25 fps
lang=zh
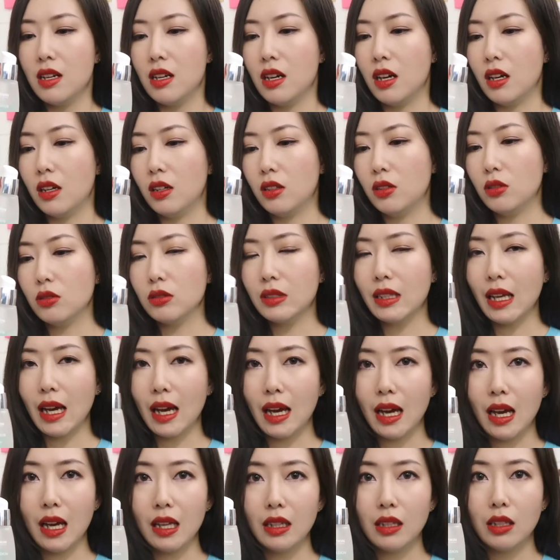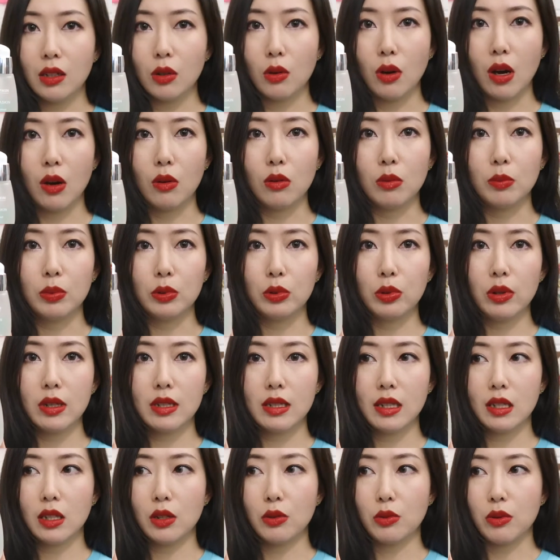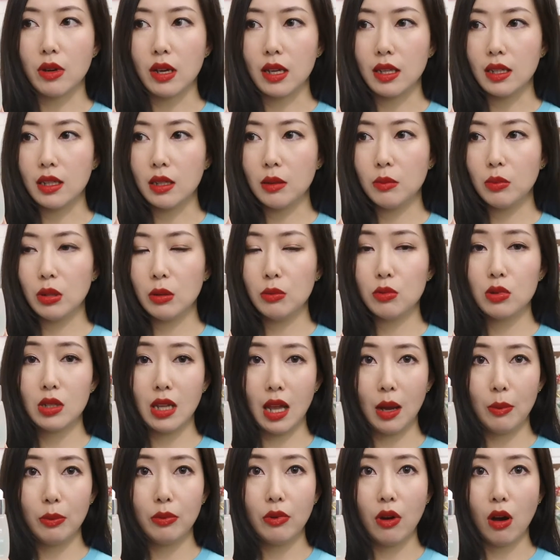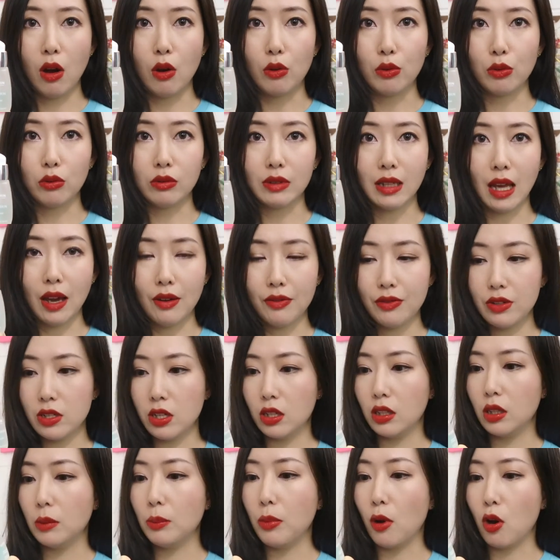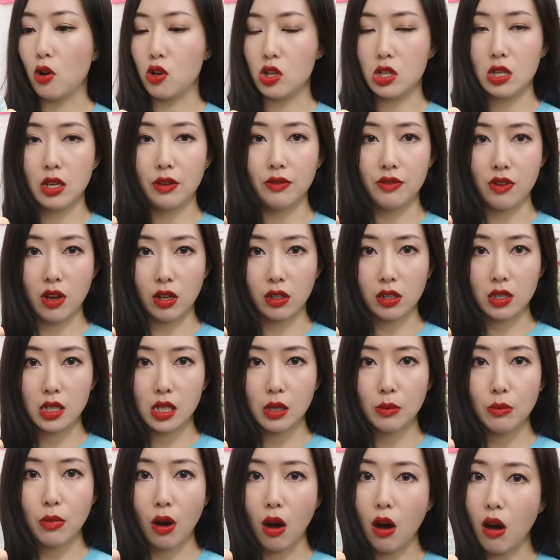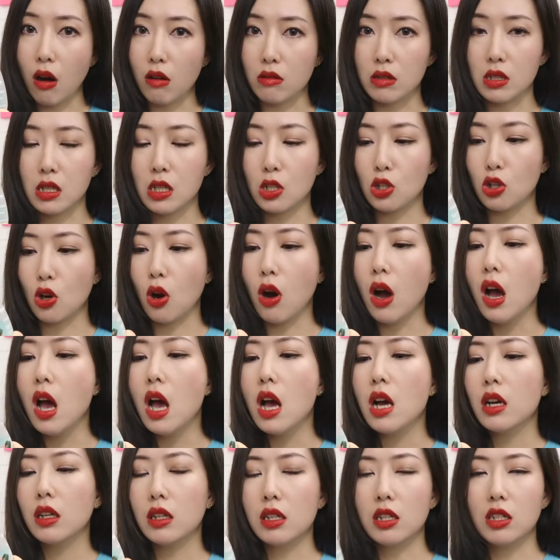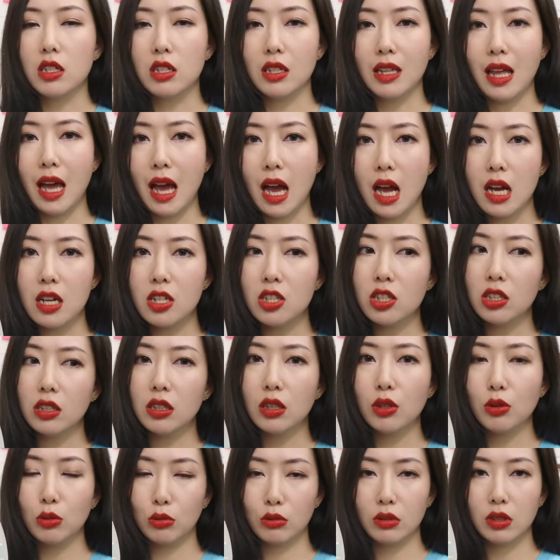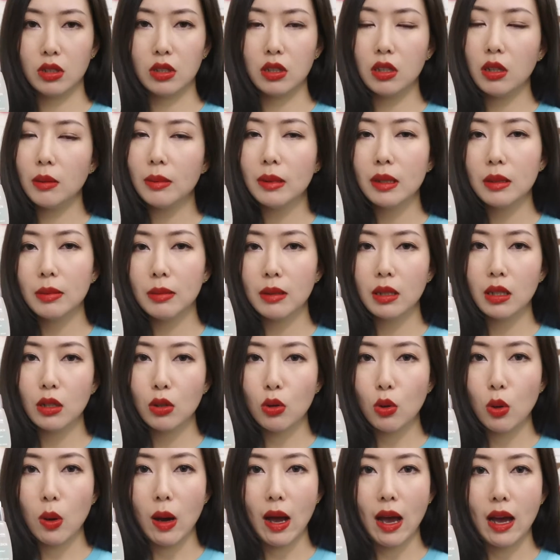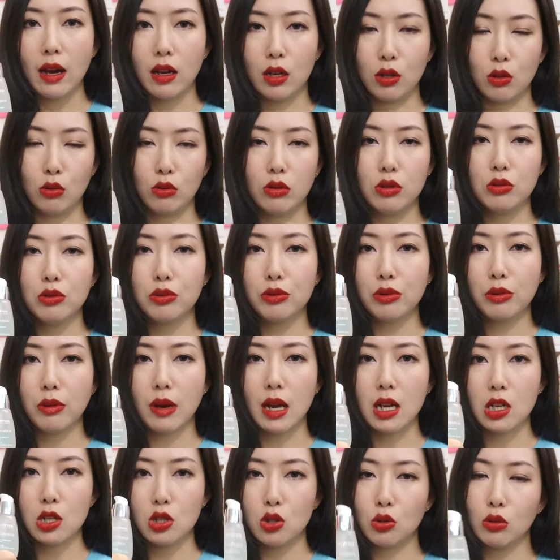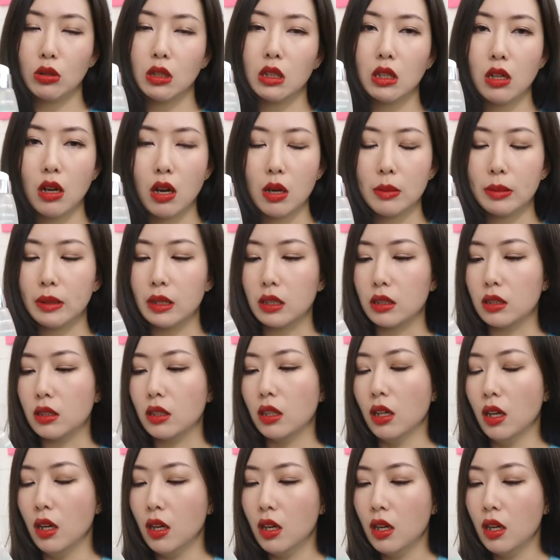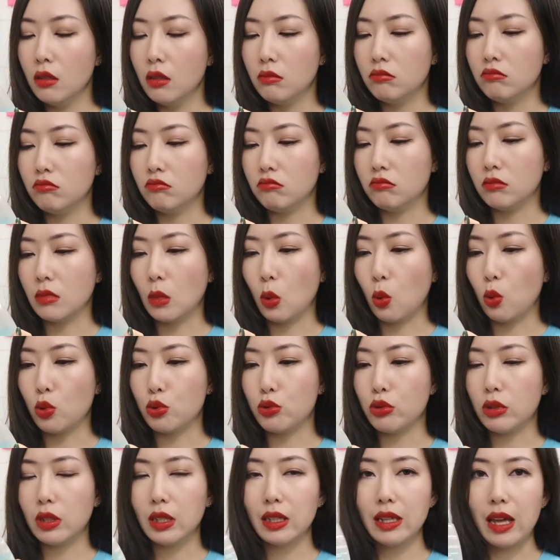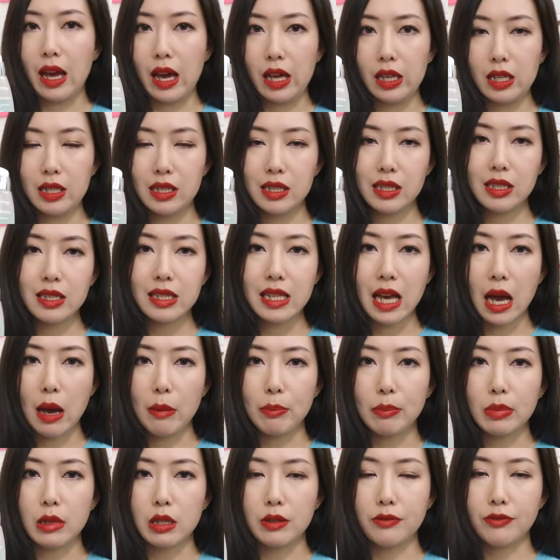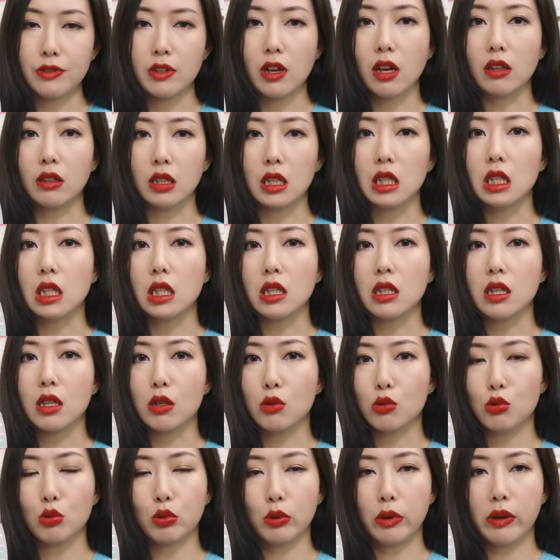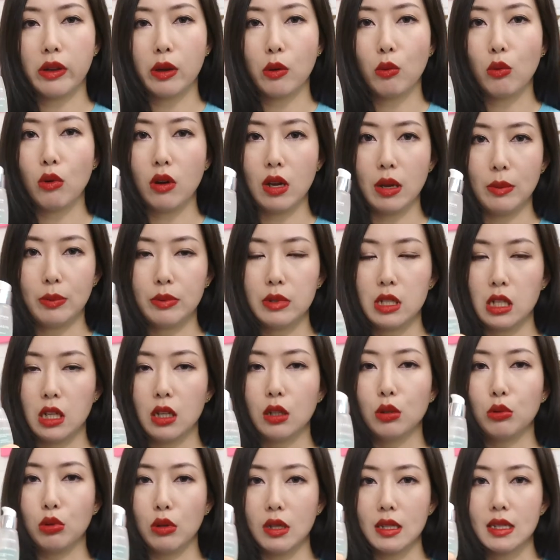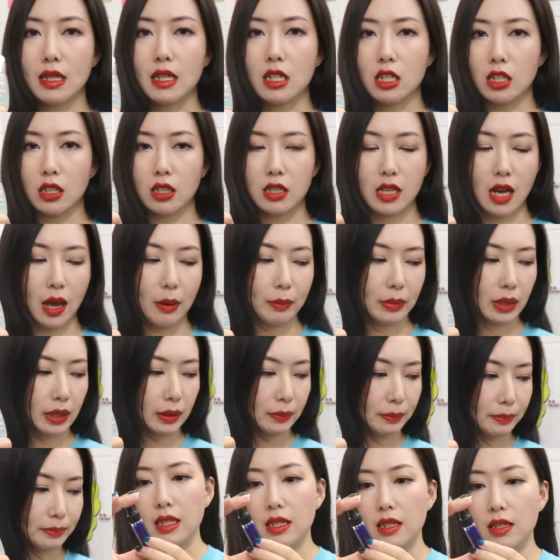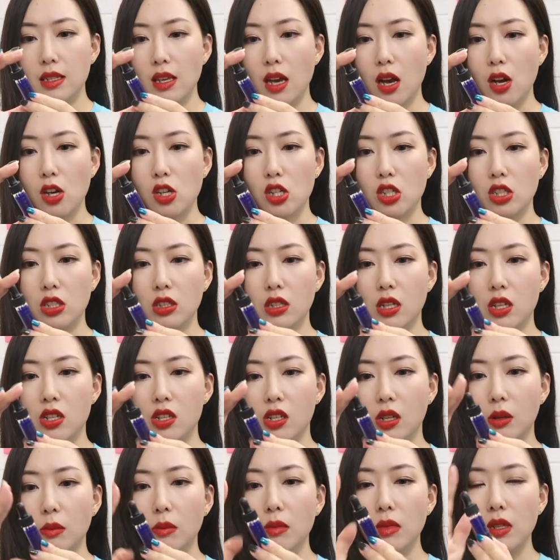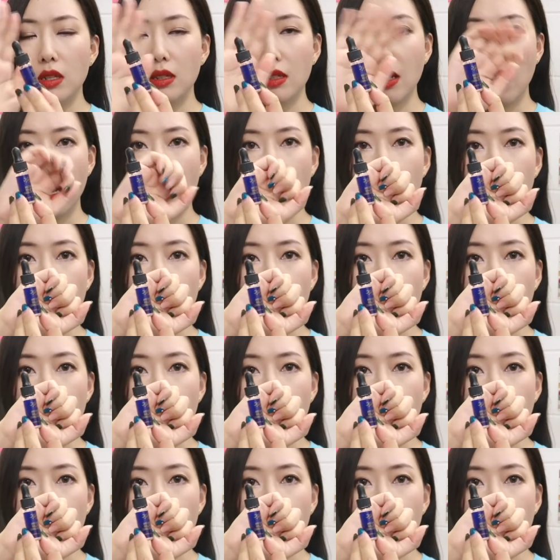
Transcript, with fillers: 然后它的话我不推荐的原因并不是它不好用，它非常的保湿，也非常的轻薄好吸收，可是它真的用的特别特别的快，很容易就用完，这是我第二瓶了。嗯，我觉得它的性价比非常的低，所以我也不是很推荐这个产品。希尔氏的这个 Midnight